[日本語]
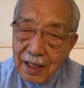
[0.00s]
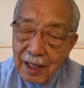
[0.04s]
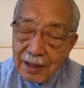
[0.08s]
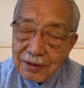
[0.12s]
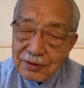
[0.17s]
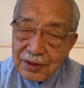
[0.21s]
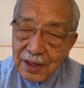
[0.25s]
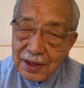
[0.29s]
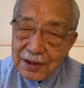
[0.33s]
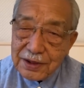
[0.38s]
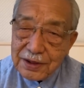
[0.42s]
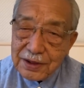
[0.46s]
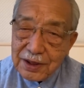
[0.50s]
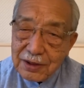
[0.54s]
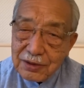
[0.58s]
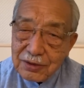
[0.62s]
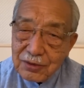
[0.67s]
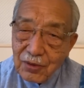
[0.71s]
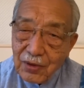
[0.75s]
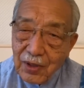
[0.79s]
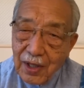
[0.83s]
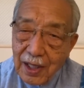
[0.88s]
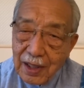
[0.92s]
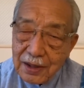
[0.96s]
拡大している
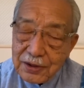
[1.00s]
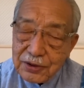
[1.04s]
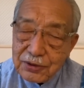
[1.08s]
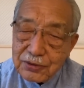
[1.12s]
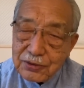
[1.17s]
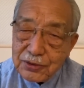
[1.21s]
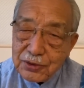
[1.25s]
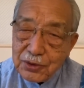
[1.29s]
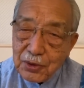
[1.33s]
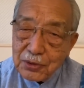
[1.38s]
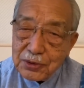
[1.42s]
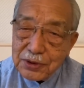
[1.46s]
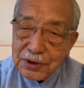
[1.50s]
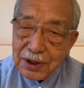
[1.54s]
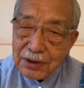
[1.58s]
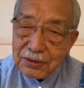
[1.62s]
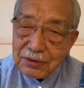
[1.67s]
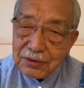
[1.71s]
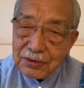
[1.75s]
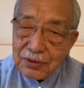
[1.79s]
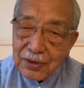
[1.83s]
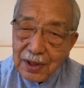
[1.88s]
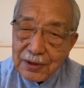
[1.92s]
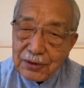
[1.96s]
のが縮小して
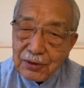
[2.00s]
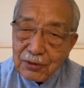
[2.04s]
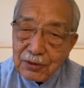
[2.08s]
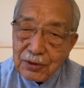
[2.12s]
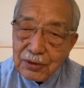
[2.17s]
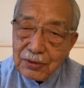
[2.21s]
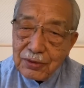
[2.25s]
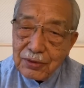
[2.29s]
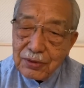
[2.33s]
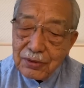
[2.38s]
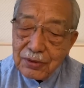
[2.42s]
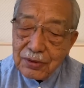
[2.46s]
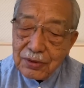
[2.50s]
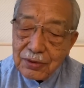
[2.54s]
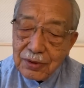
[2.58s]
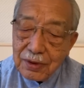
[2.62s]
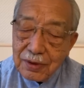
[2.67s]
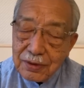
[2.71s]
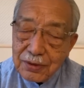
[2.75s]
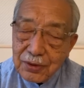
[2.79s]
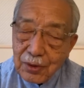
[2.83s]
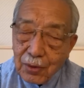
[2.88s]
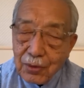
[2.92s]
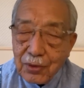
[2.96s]
くるかという
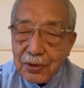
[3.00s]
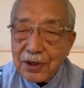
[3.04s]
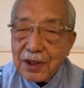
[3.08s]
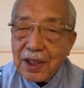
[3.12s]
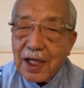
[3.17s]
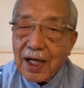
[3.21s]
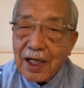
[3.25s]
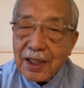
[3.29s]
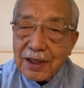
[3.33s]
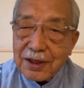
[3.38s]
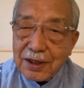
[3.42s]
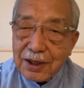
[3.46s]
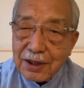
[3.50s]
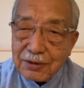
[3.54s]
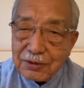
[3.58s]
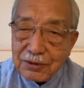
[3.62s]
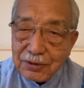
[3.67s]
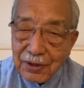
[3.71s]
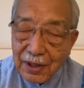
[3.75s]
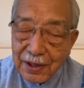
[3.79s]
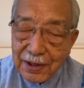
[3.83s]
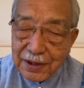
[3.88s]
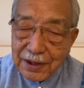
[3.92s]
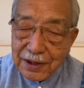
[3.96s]
ところにかかってく
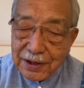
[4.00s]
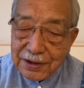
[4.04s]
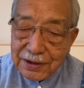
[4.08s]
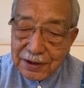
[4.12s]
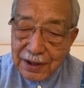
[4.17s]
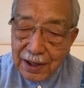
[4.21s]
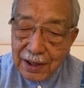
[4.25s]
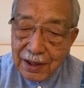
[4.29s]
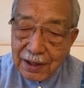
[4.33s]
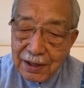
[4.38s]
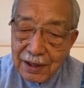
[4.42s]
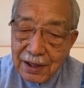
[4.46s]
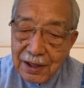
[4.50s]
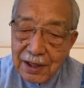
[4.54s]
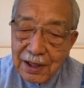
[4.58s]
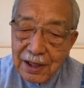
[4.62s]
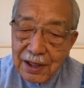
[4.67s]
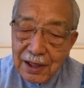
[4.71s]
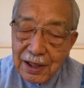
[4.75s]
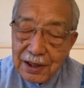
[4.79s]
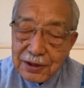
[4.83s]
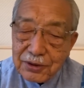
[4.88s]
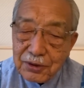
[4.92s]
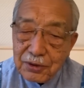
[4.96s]
るわけですね。
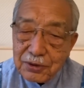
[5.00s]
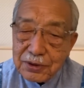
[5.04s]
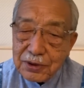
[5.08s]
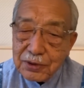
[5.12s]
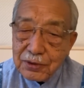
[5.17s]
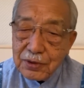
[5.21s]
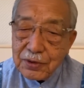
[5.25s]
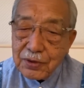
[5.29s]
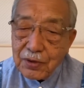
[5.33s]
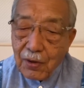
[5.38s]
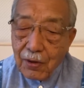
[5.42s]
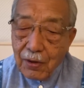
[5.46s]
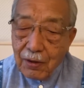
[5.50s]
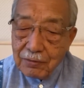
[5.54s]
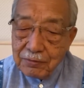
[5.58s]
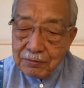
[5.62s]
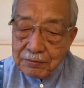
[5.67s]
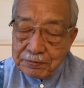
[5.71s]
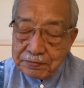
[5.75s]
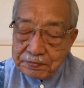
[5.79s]
そうすると、